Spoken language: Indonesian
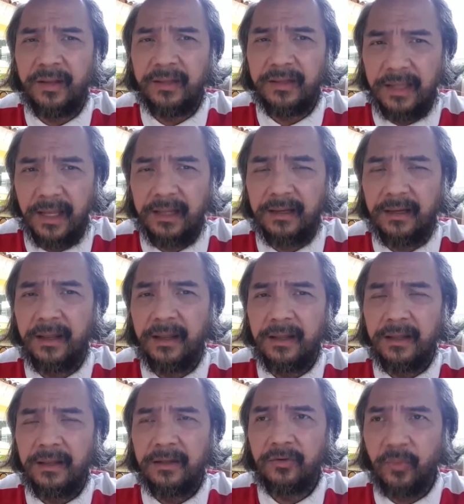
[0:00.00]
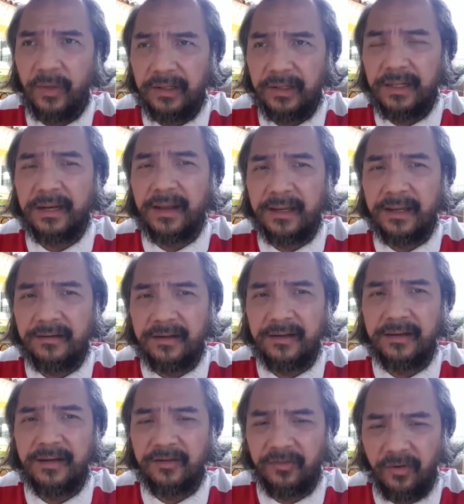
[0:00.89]
Then
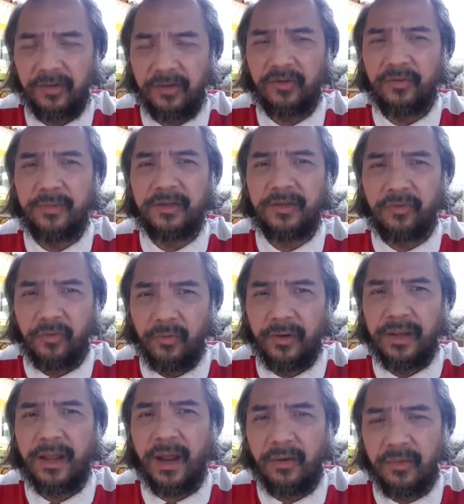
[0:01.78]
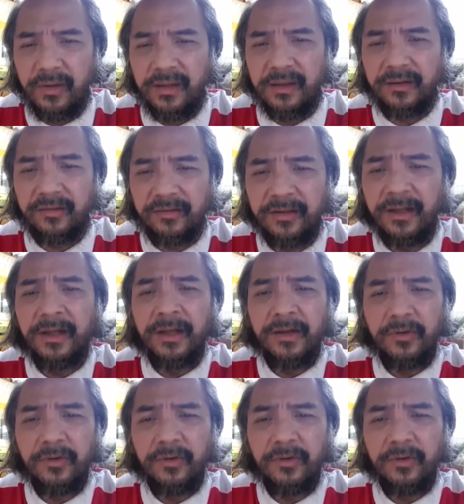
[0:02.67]
2019 is going to be truly our years.